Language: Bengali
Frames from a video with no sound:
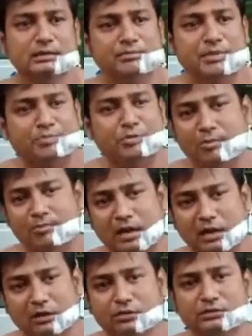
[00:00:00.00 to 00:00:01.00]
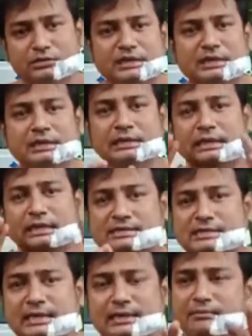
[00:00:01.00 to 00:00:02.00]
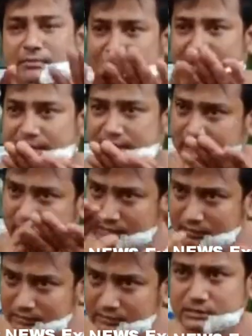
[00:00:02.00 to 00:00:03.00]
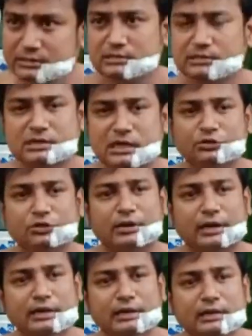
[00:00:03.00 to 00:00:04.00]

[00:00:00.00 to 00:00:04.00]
বিপ্লব মালো তিনি এসে ব্যাপারটাকে শান্ত করে